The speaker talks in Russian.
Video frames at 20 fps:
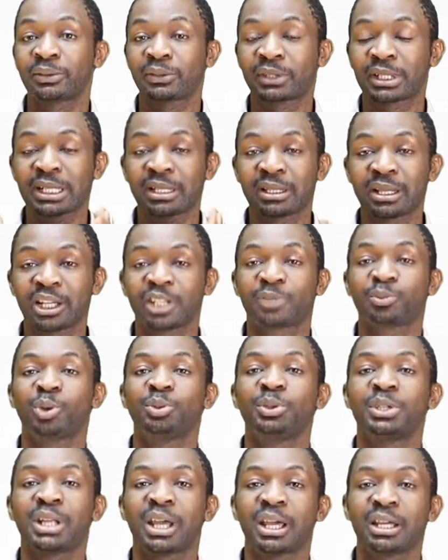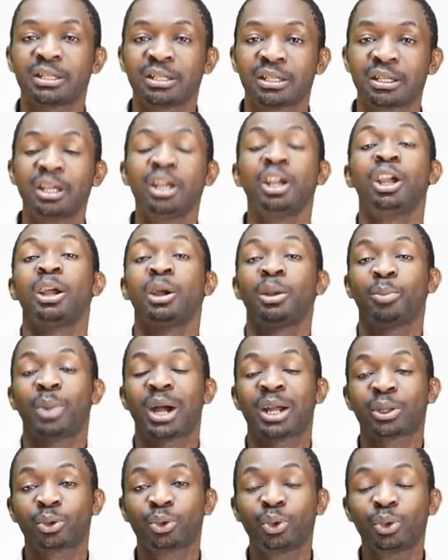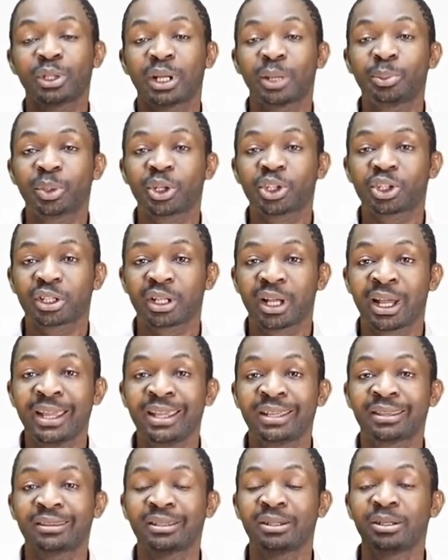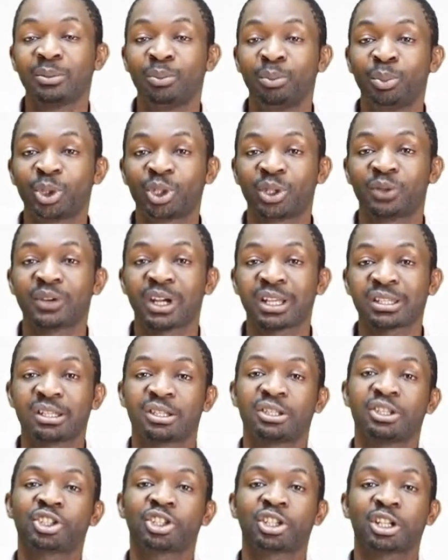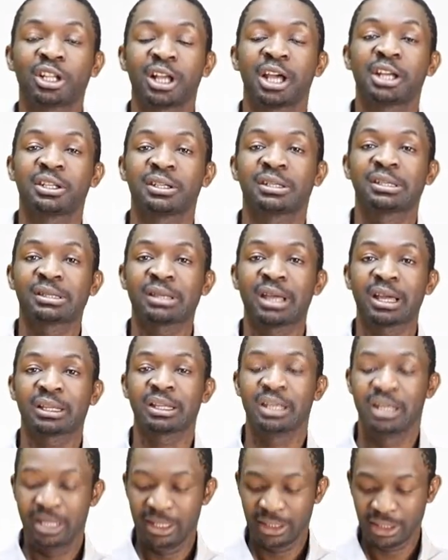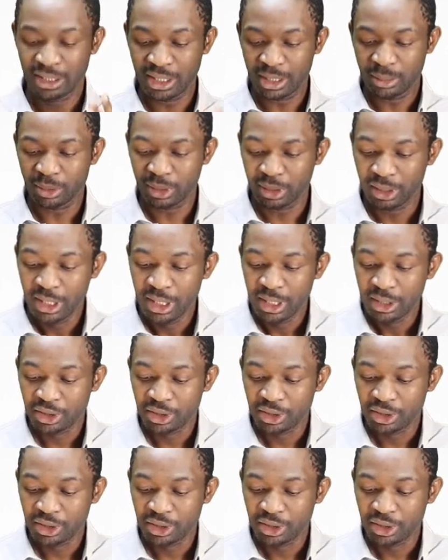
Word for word: Всегда вспоминайте, откуда пришла эта мотивация, это желание стать кем-то.